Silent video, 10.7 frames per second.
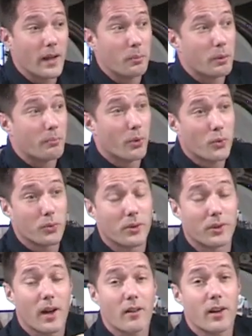et puis beaucoup de
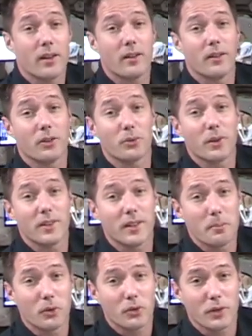travail euh, sur les
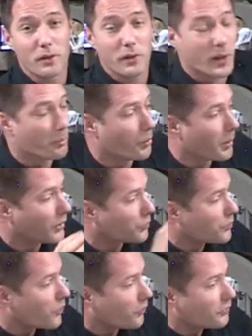équipements scientifiques un peu
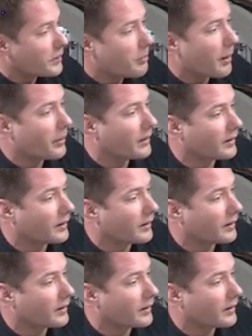partout. On finit par mettre